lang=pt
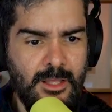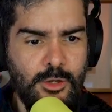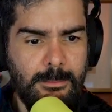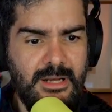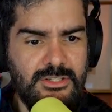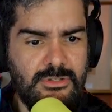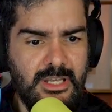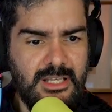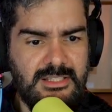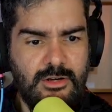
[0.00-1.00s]
mas o que é
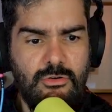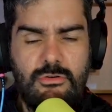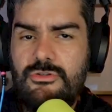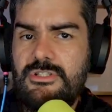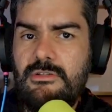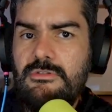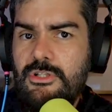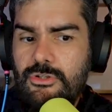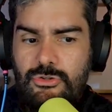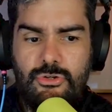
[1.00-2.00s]
que essa conclusão
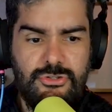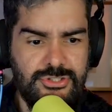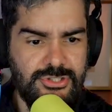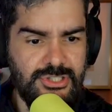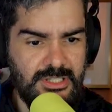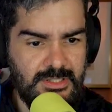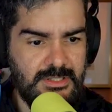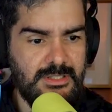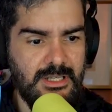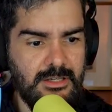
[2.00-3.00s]
nos diz, né?